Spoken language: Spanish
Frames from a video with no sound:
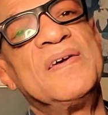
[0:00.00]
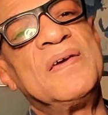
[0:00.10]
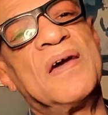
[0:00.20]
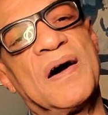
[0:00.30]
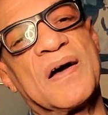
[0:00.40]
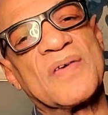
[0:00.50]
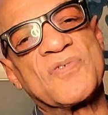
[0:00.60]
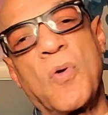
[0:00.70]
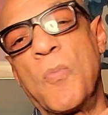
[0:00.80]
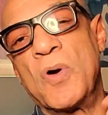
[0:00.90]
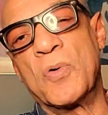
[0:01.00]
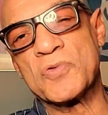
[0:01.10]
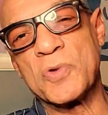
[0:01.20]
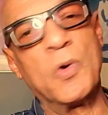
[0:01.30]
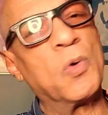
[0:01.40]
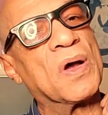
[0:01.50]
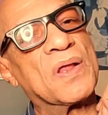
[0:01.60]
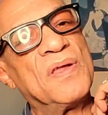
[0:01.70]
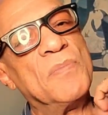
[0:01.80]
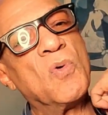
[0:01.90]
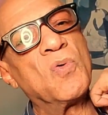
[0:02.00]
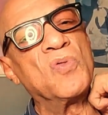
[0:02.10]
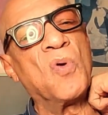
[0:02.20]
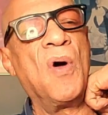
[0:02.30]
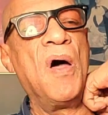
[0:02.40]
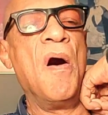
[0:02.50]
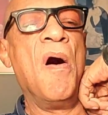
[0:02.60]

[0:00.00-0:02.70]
y hagas como en otros lugares del mundo.